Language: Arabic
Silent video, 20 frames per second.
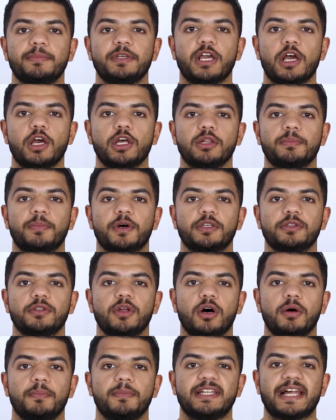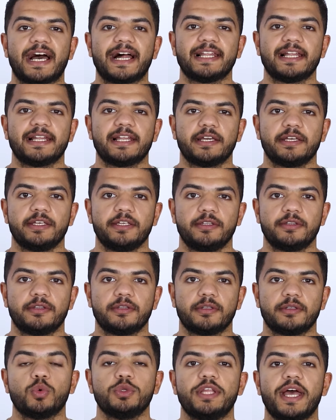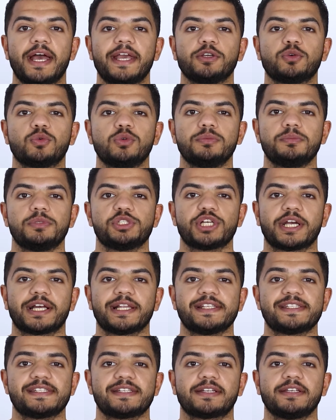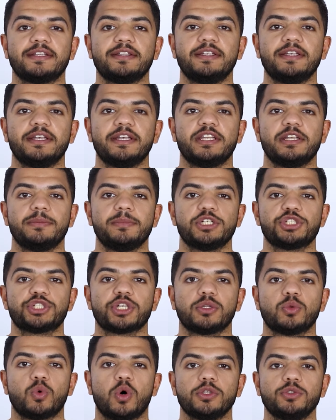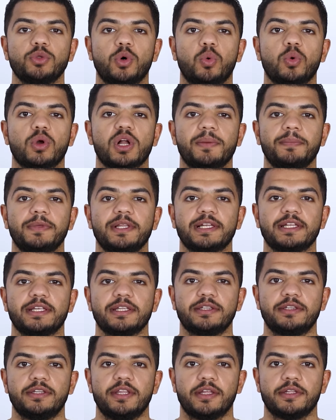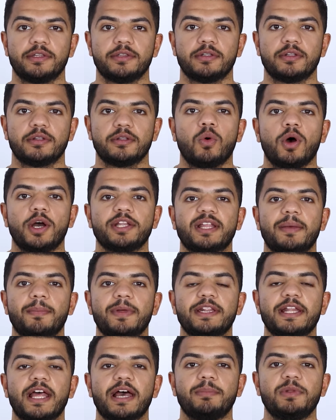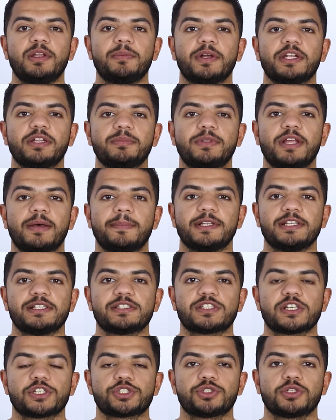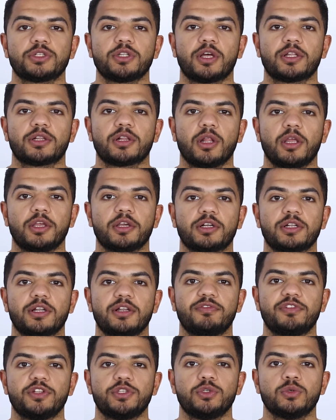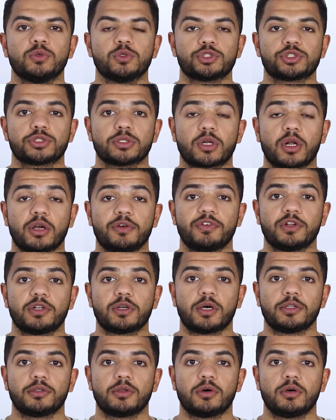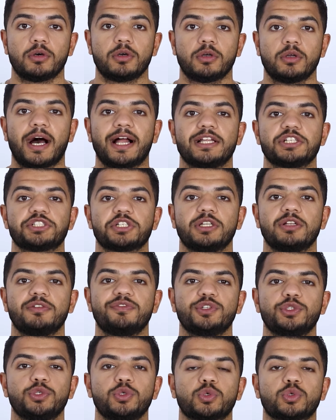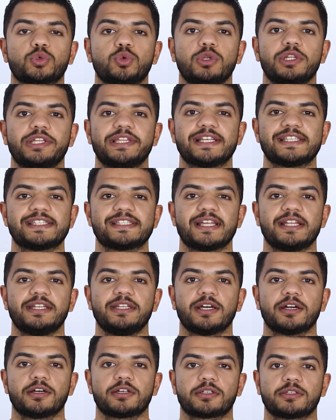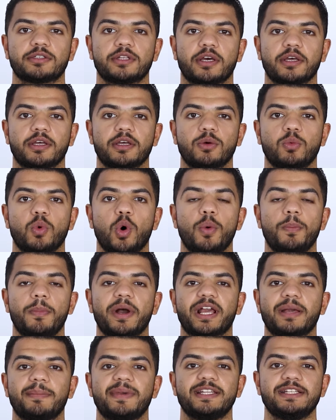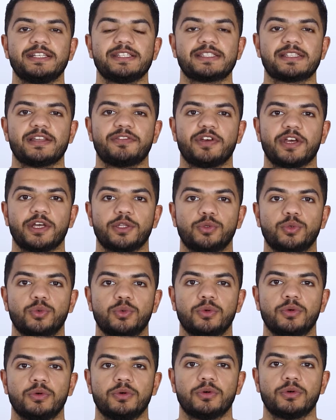المياه البيضاء من على العين وده هيكون بشكل 3 دي انيميشن واضح وجميل جدا واتمنى قبل ما نبدا ما ننساش نضغط لايك للفيديو واشتراك في القناه علشان الفيديو يروح لناس تانية غيرنا وهم كمان يستفادوا